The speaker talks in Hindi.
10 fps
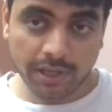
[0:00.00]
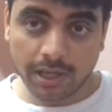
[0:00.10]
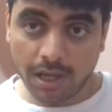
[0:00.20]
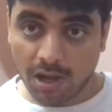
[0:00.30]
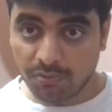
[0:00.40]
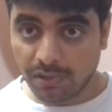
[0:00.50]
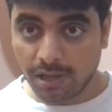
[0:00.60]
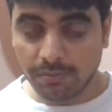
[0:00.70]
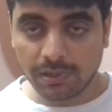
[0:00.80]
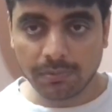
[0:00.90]
एक
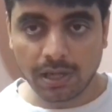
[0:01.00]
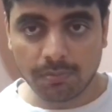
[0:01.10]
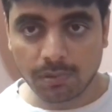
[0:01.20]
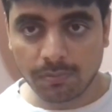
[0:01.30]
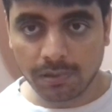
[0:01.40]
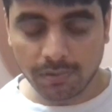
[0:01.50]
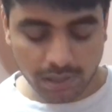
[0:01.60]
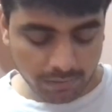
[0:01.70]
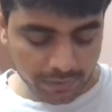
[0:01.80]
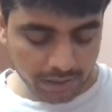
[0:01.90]
एफिडेविट भी आपको
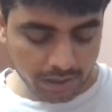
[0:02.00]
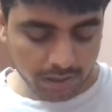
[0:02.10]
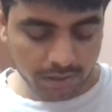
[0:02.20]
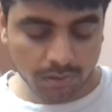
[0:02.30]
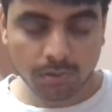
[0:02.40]
बनवाना पड़ेगा